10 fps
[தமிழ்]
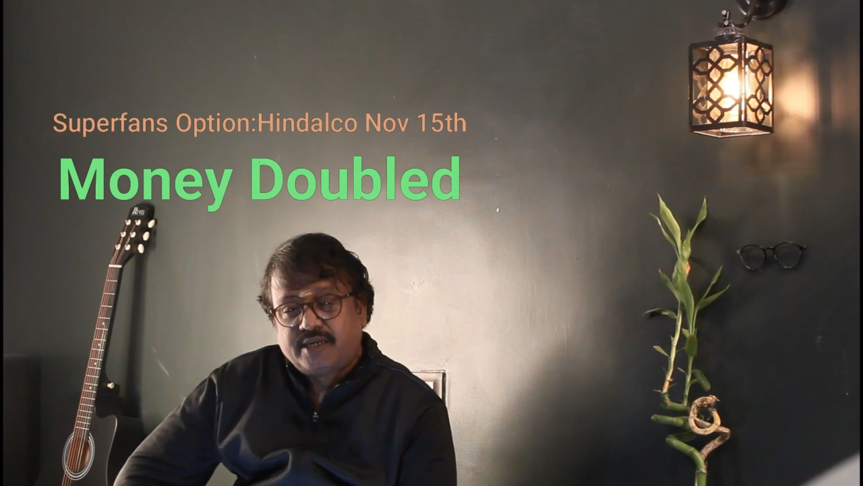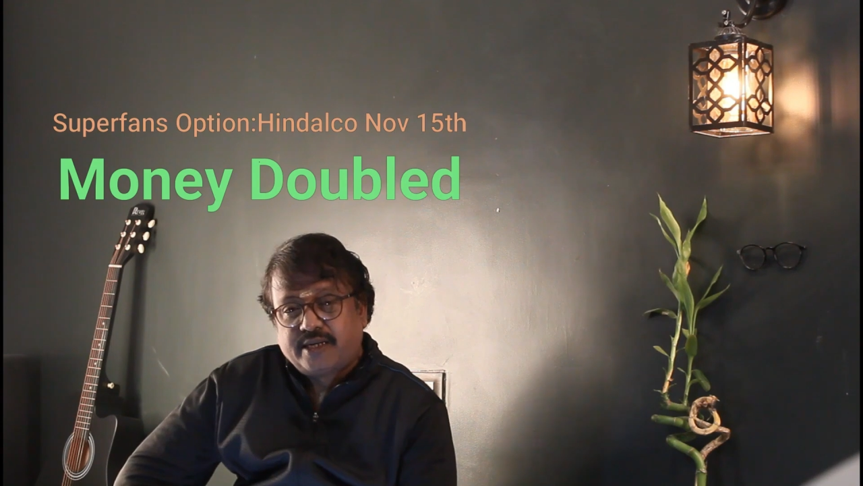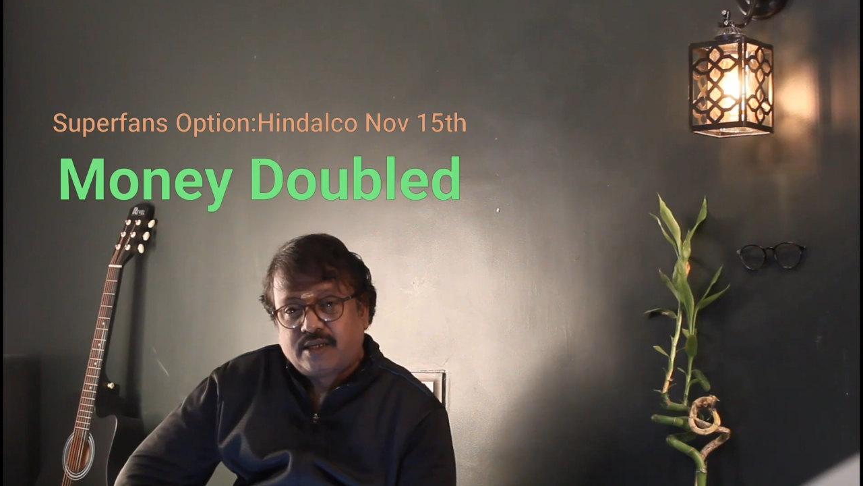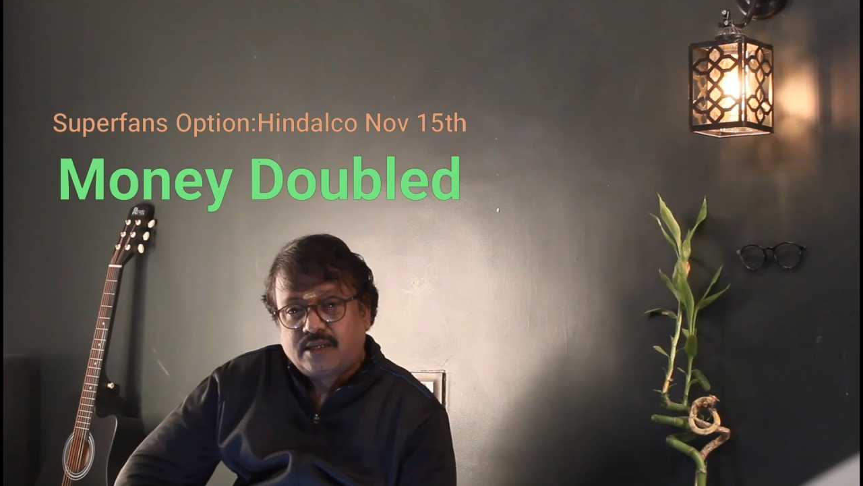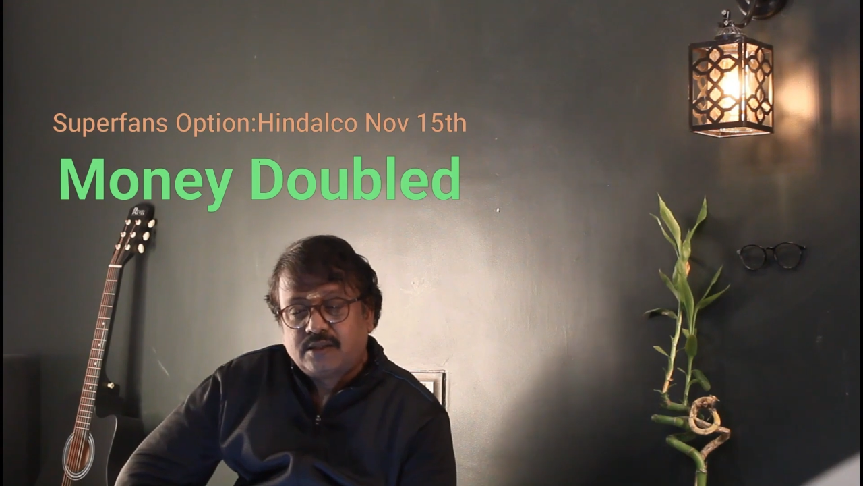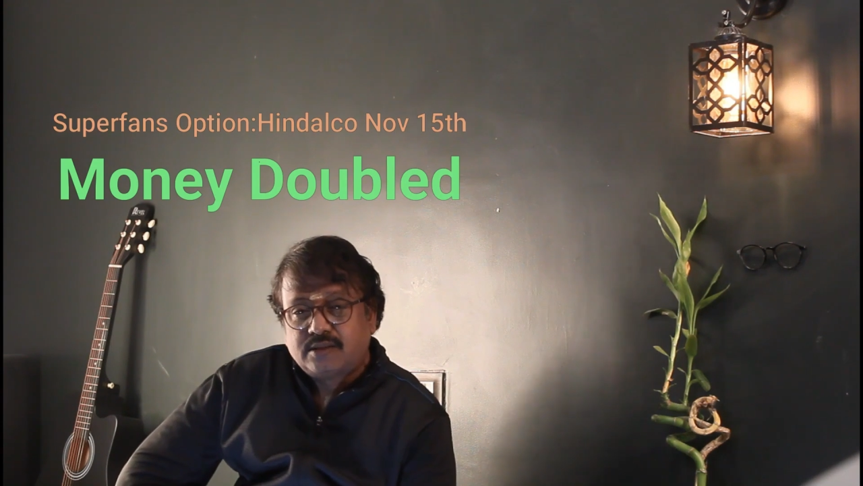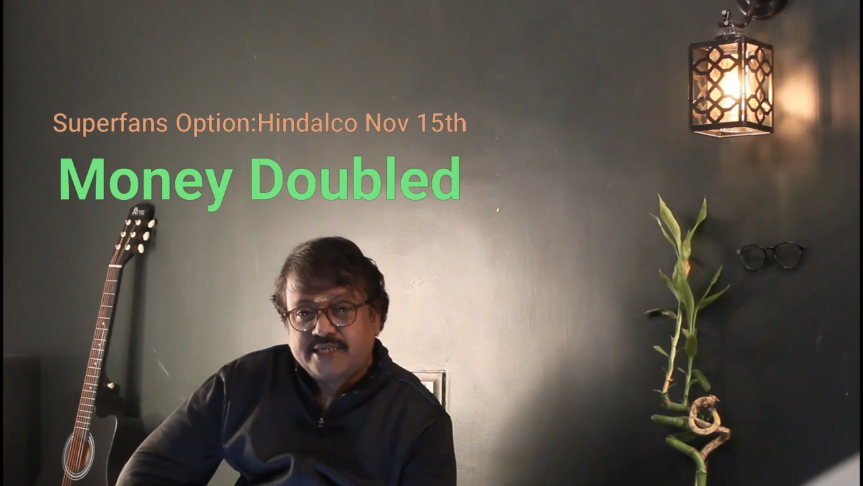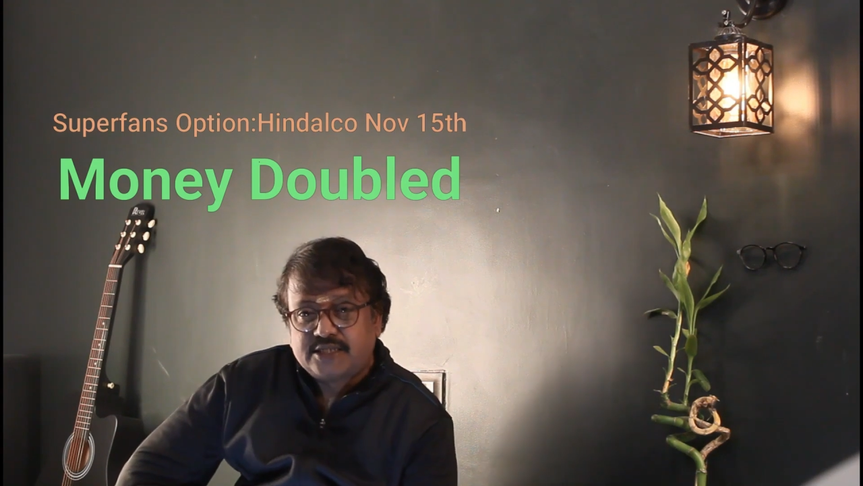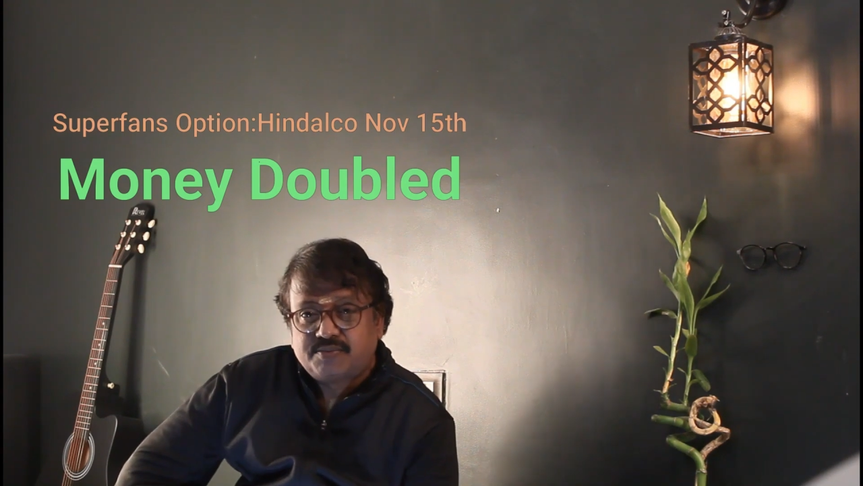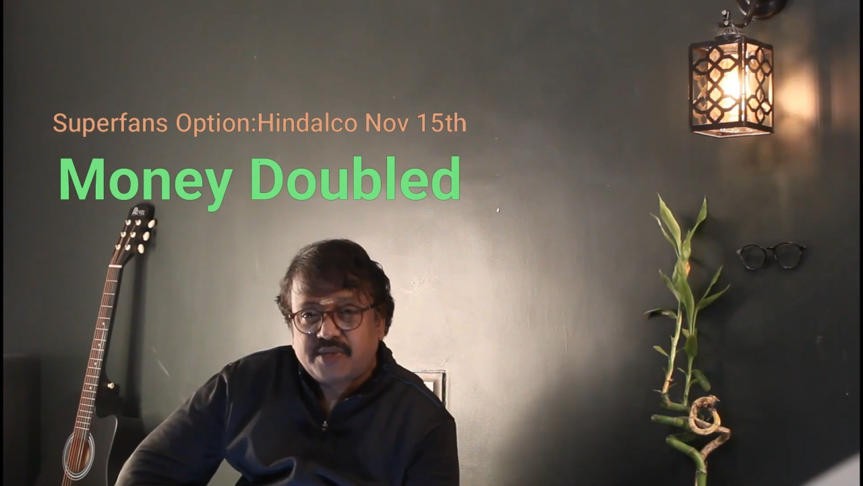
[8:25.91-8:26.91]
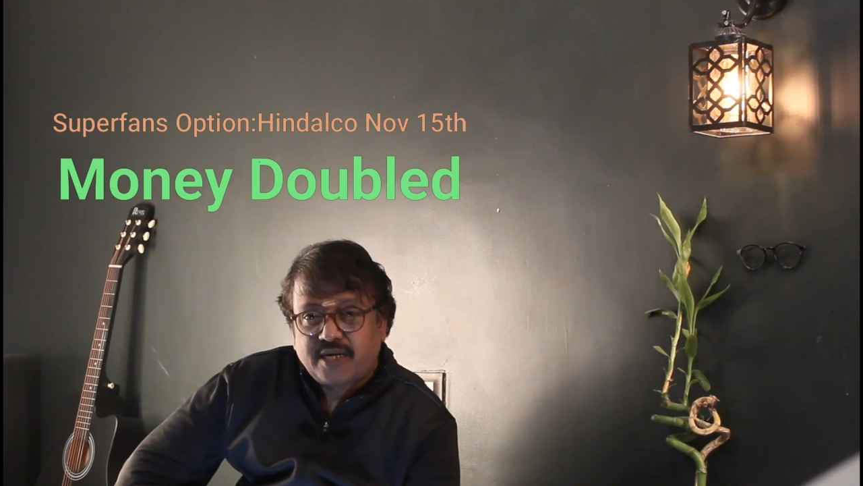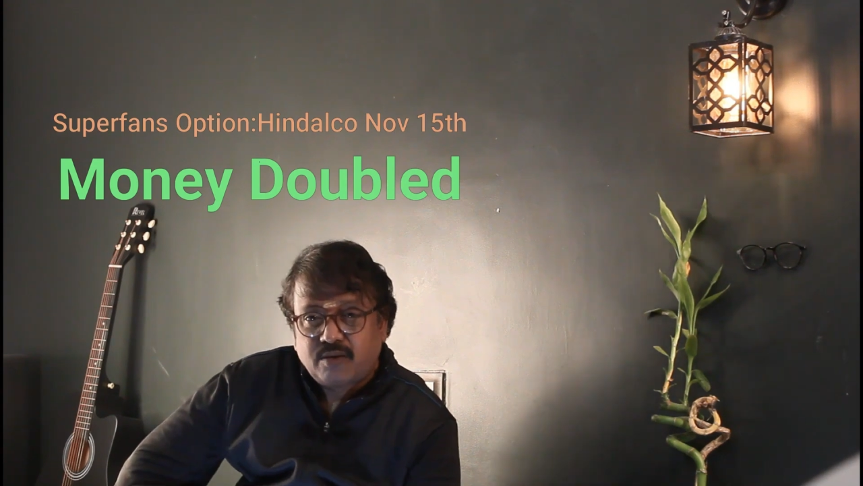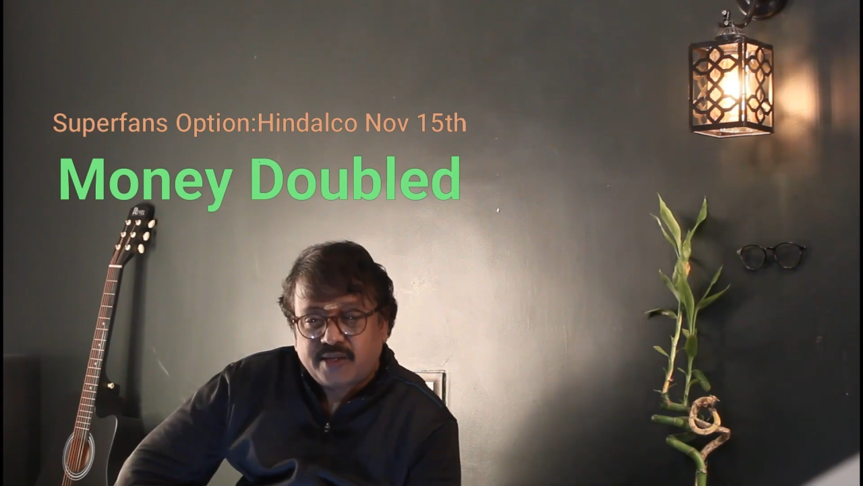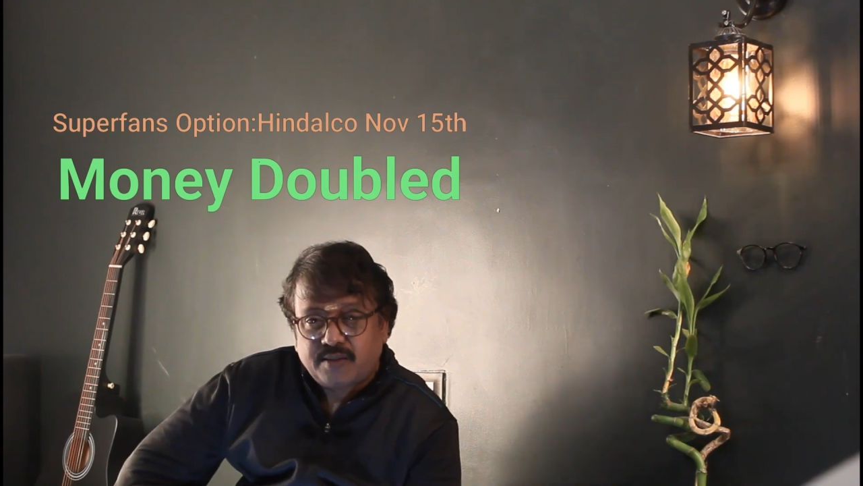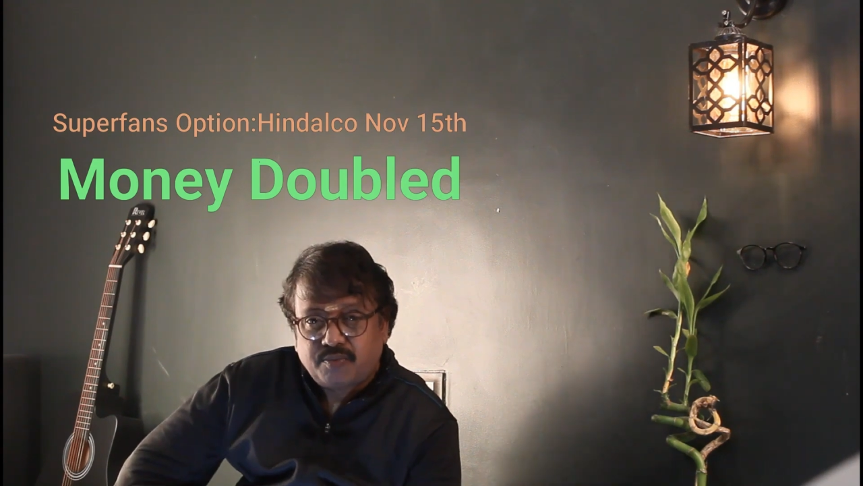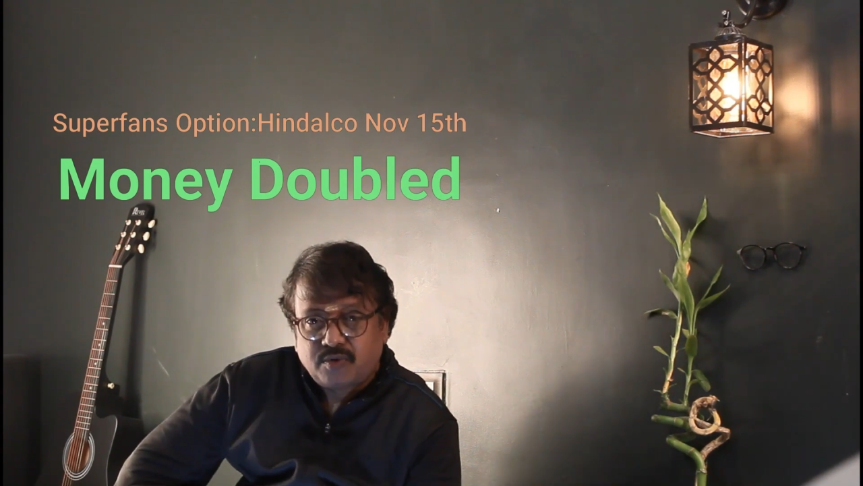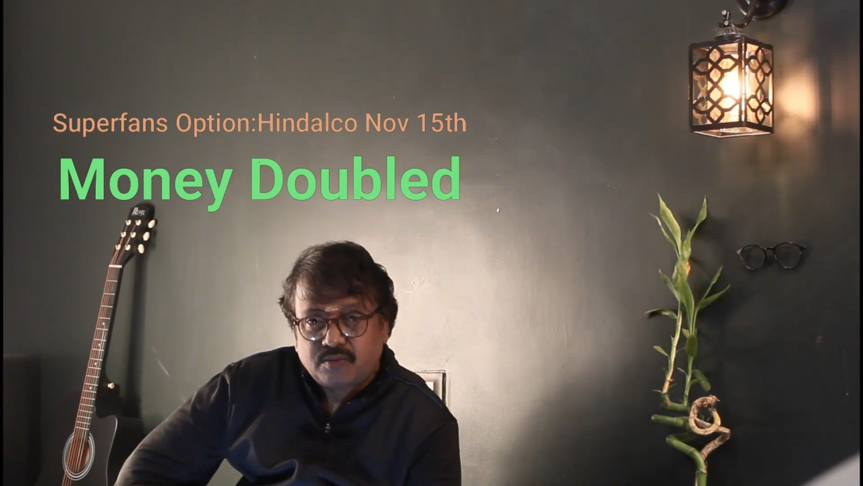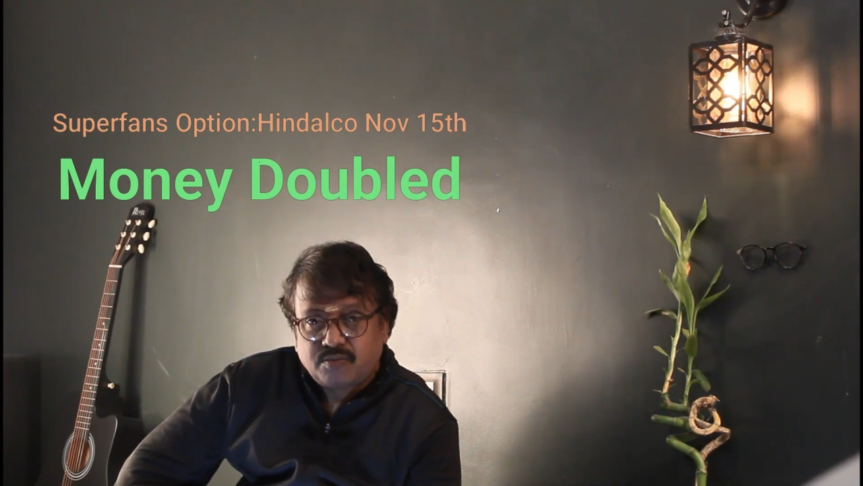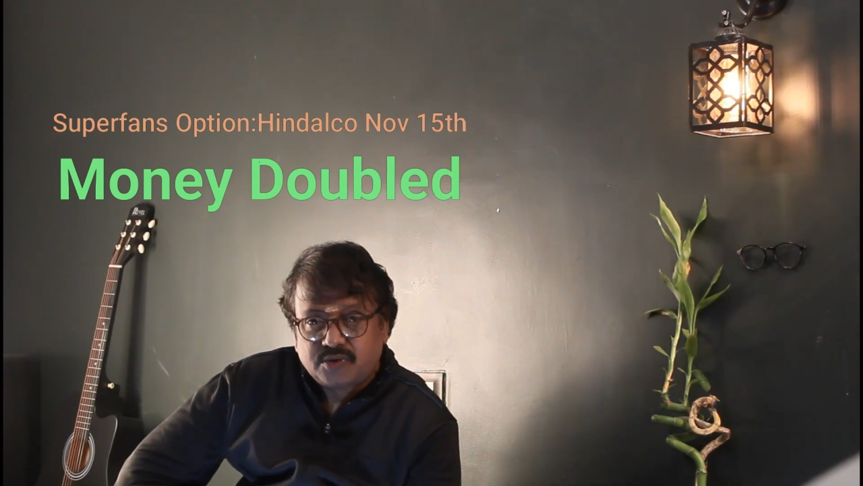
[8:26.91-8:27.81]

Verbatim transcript: அப்படின்னு கேட்டால் இந்த எக்ஸ்பைரி நோக்கி